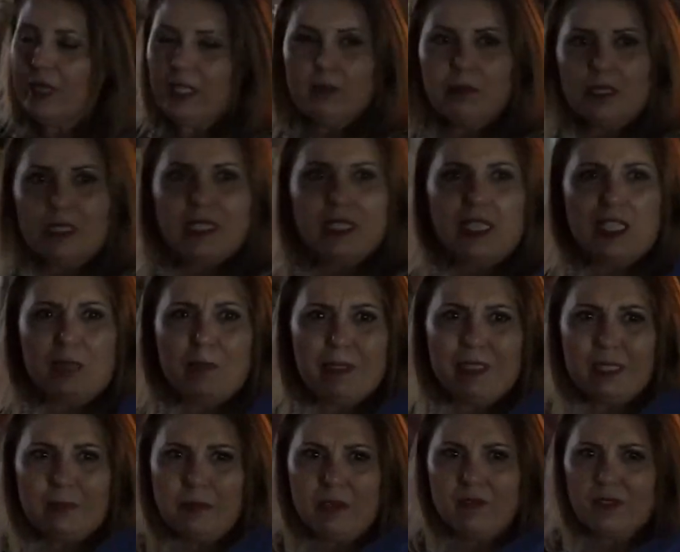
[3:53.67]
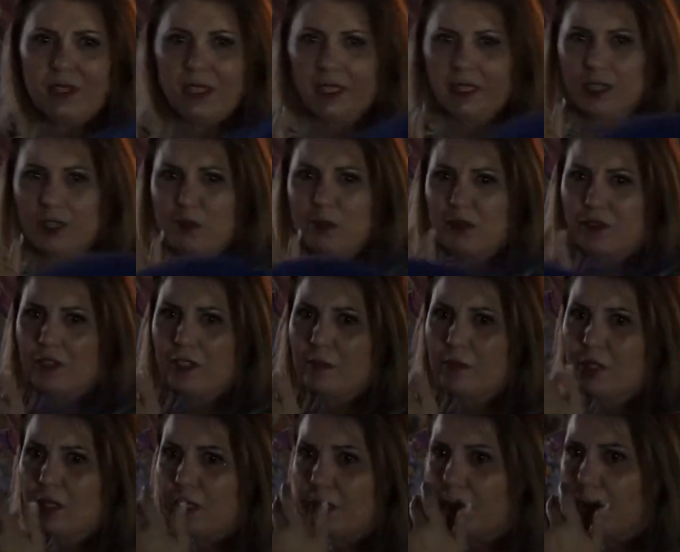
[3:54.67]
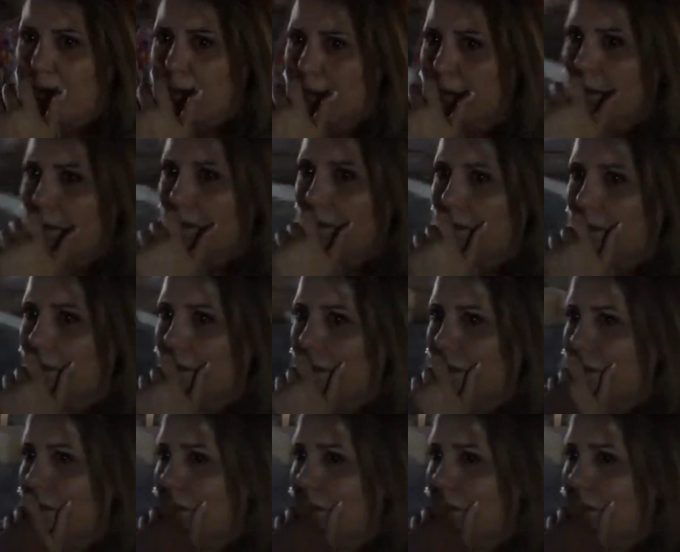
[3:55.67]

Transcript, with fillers: خليه خليه يسافر ببدنه بي خليه